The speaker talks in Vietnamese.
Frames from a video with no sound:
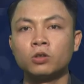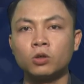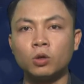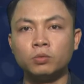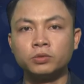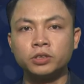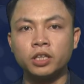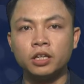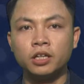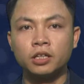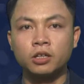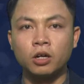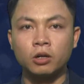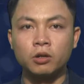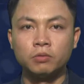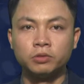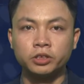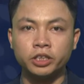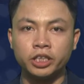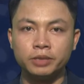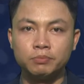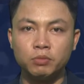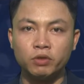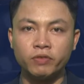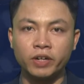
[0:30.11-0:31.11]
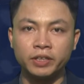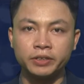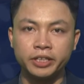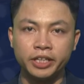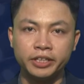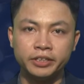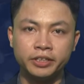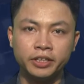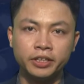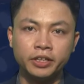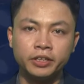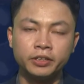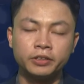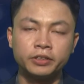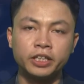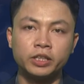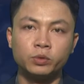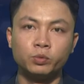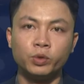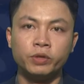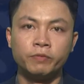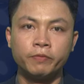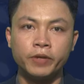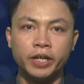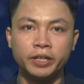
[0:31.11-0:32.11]
Cùng dự có đồng chí Bùi Văn Tinh,
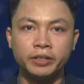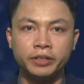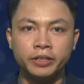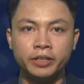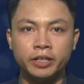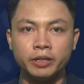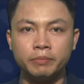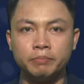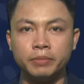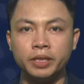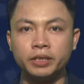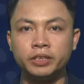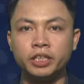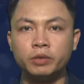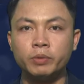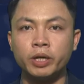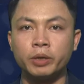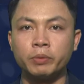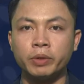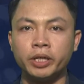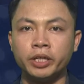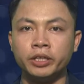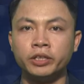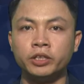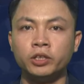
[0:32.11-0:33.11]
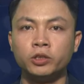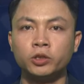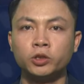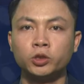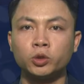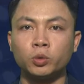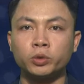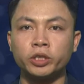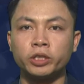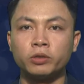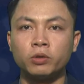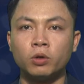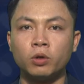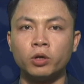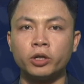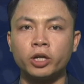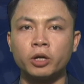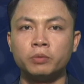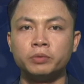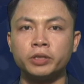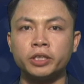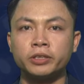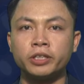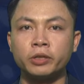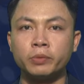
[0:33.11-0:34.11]
tỉnh ủy viên, bí thư huyện ủy, chủ tịch hội
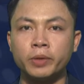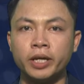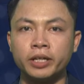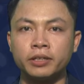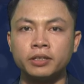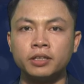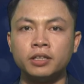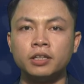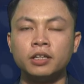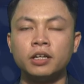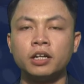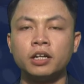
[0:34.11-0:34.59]
đồng nhân dân huyện,